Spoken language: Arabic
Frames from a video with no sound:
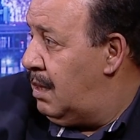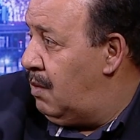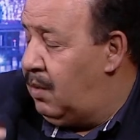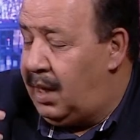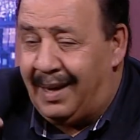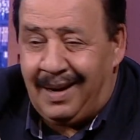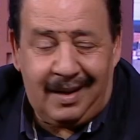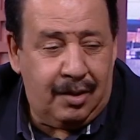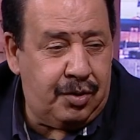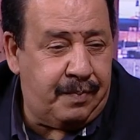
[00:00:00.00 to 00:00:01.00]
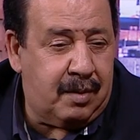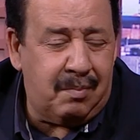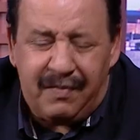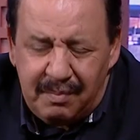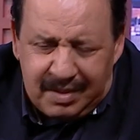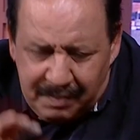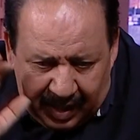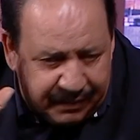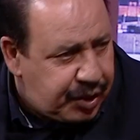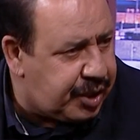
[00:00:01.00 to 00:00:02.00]
والعرق كيجبد ما فهمت ما
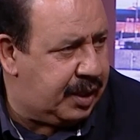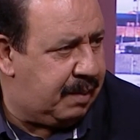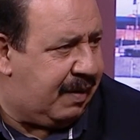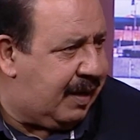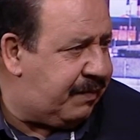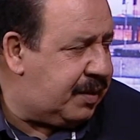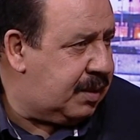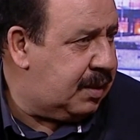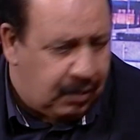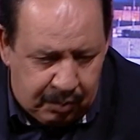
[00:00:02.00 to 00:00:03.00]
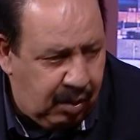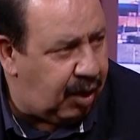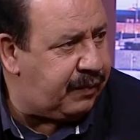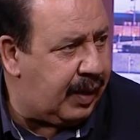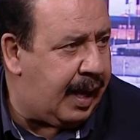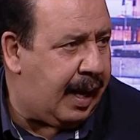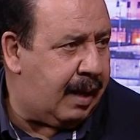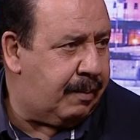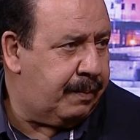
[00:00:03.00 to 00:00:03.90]
عرفتش شنو ما عرفتش تحت في القاعه